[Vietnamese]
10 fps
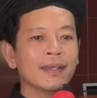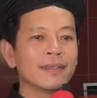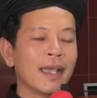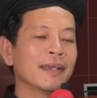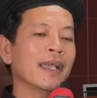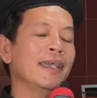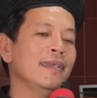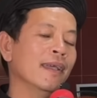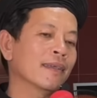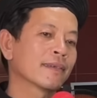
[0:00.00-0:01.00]
những
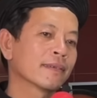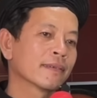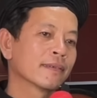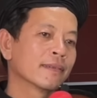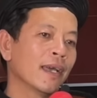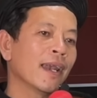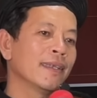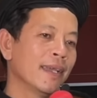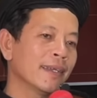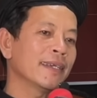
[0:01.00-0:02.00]
cái tức
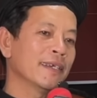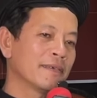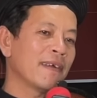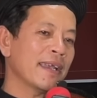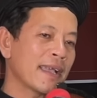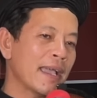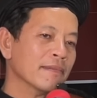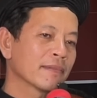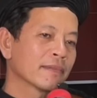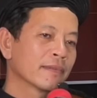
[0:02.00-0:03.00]
là những cái trường phái
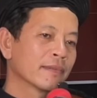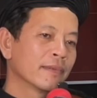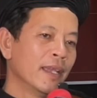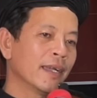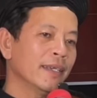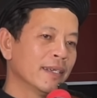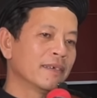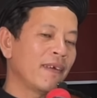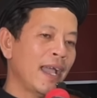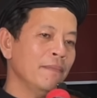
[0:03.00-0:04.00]
khác những cái
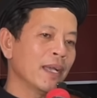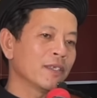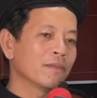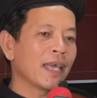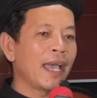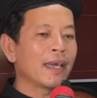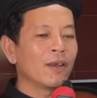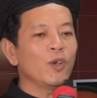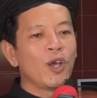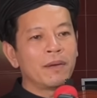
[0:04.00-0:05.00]
trường phái mà chúng ta
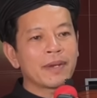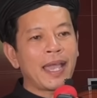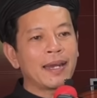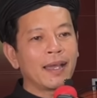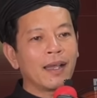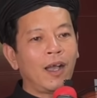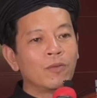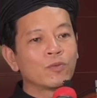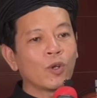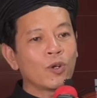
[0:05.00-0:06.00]
nói nôm na là
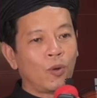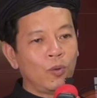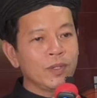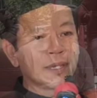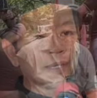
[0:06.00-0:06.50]
không có đủ những